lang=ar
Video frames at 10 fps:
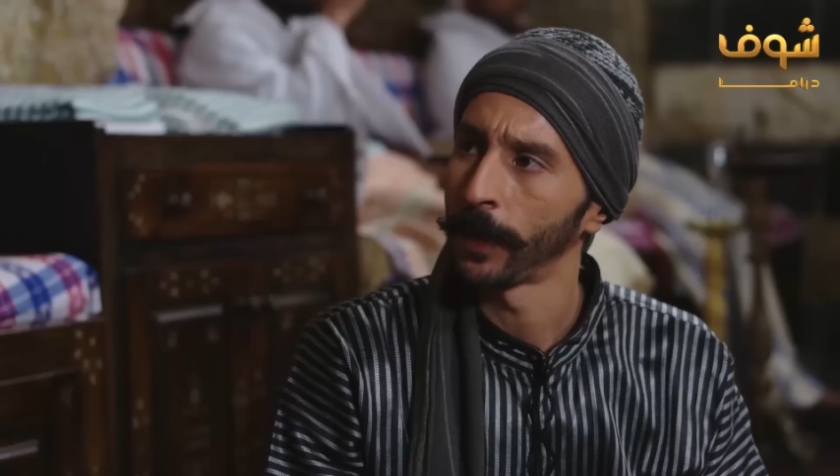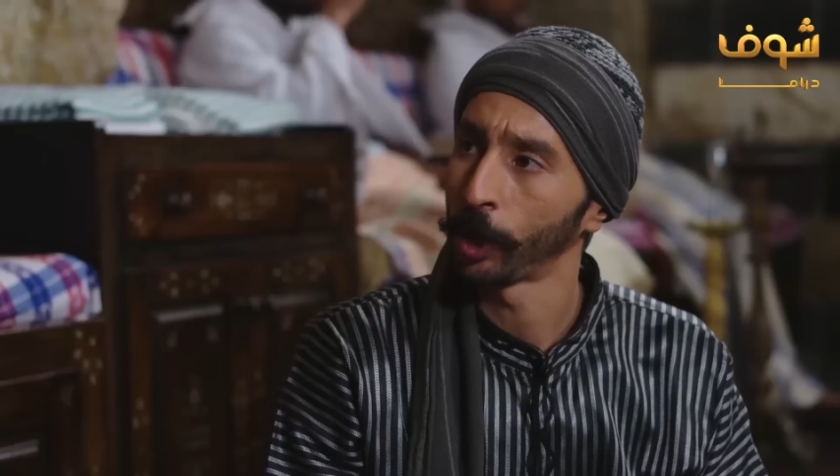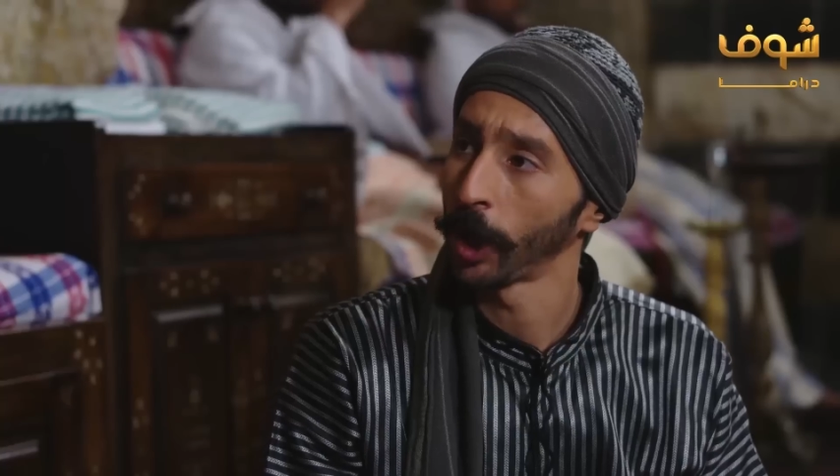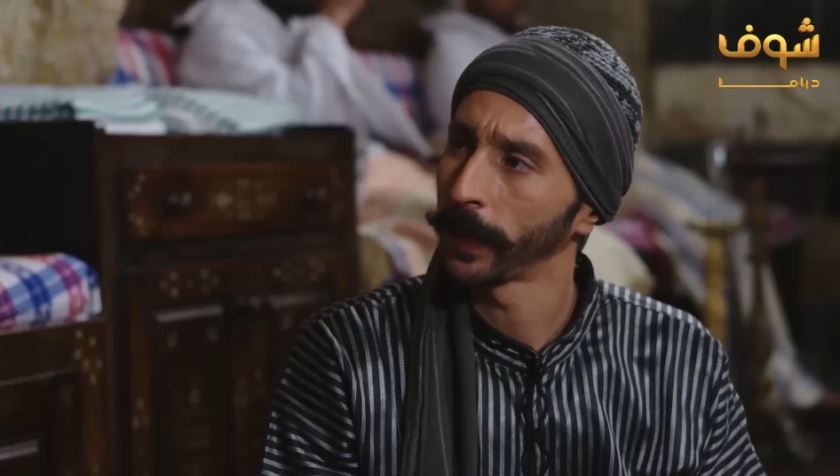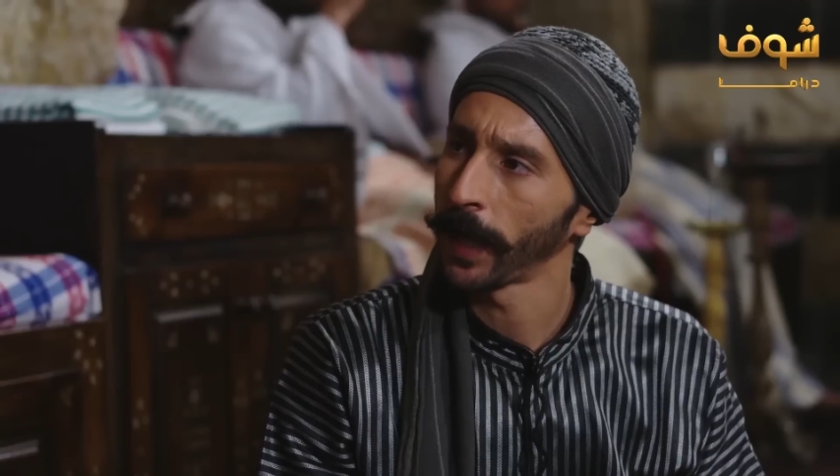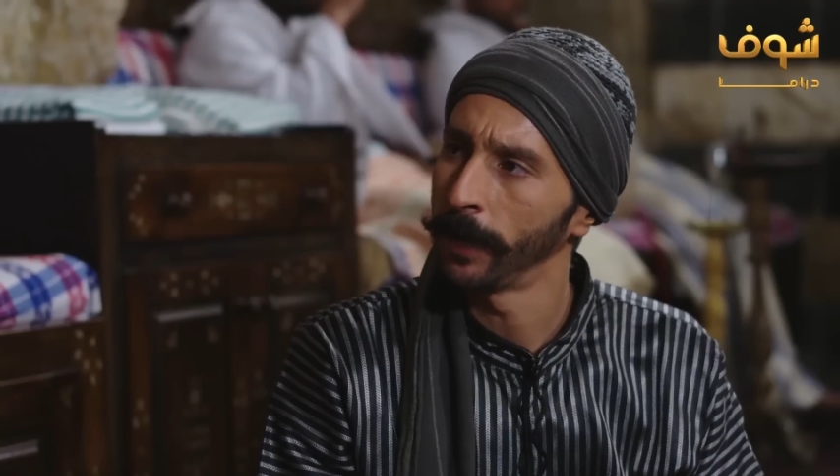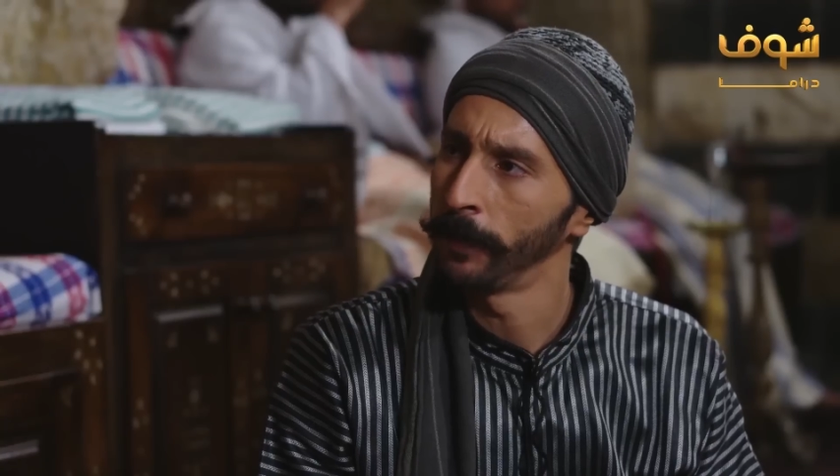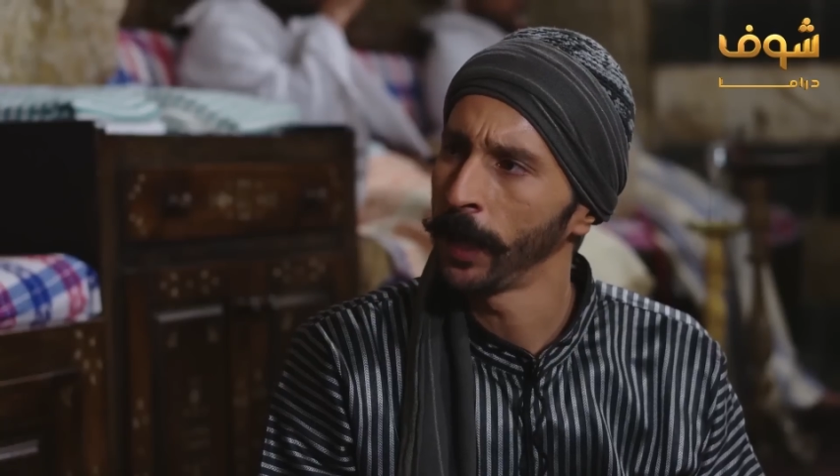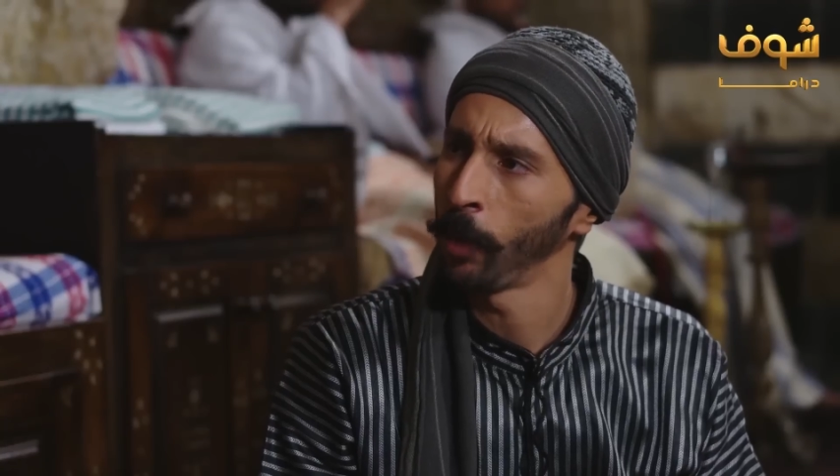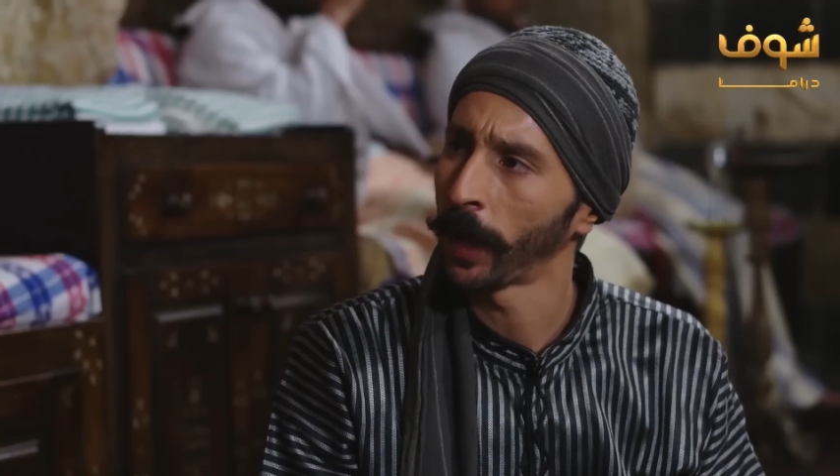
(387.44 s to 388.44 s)
الرجال كان
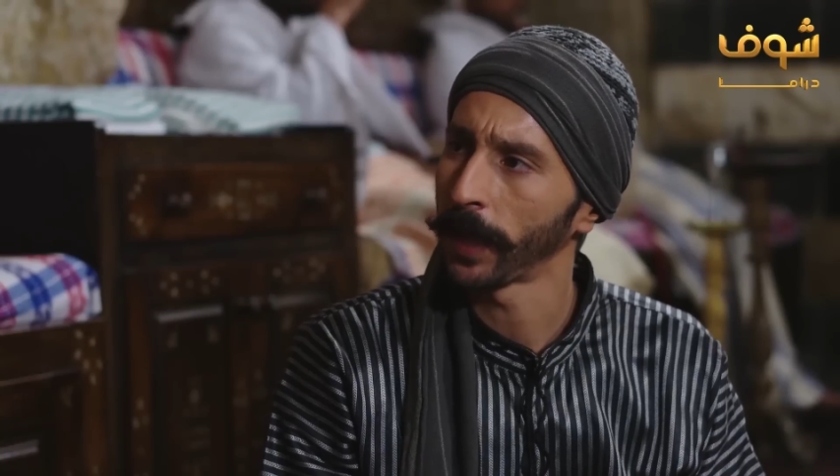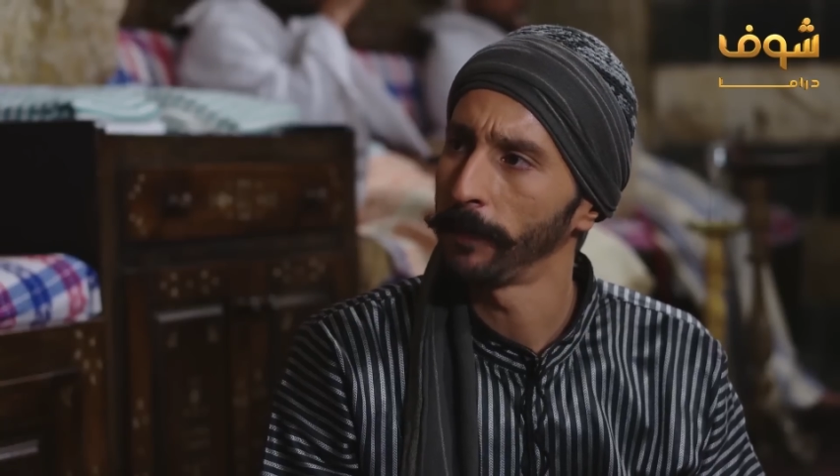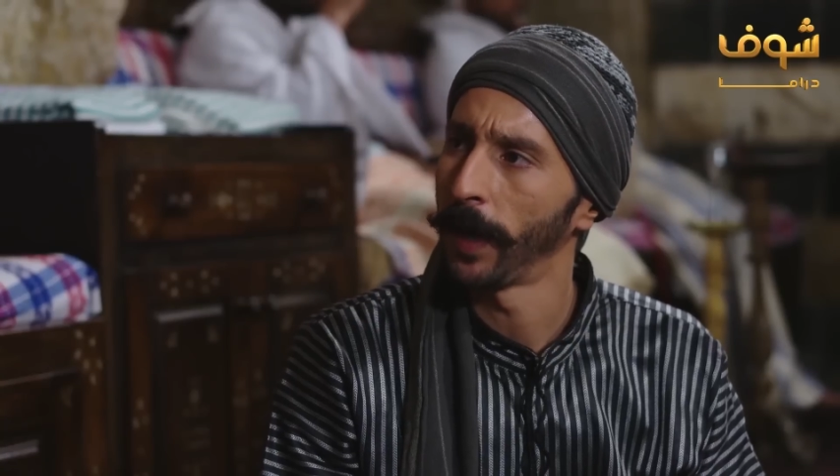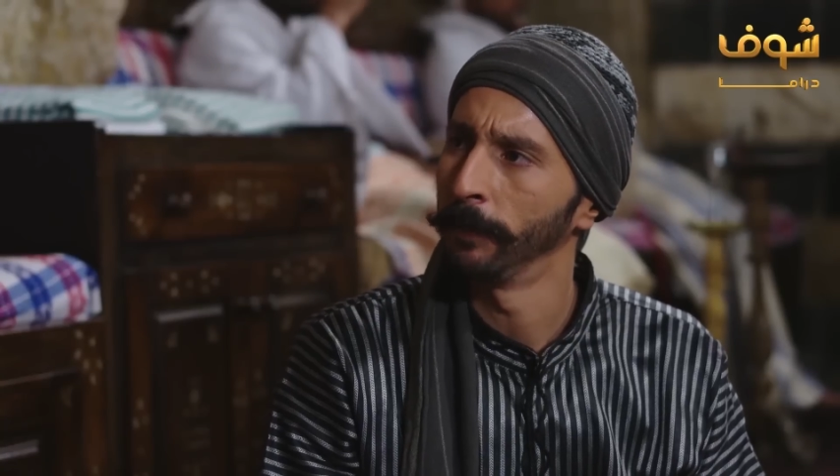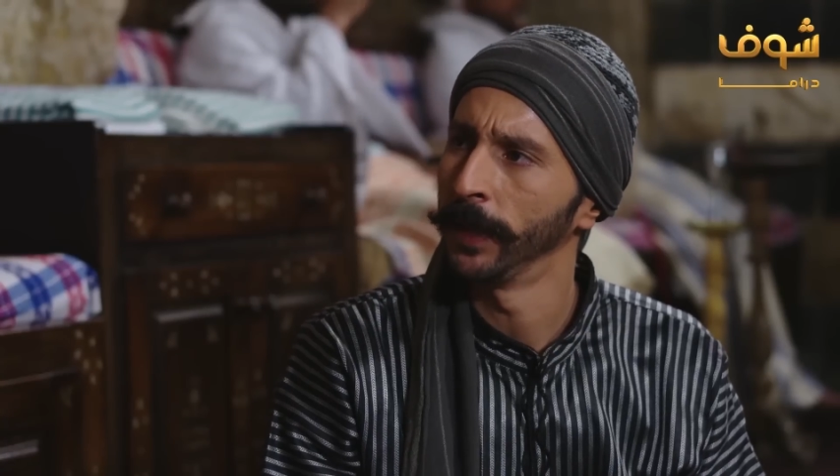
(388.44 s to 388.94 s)
منيح وكريم مع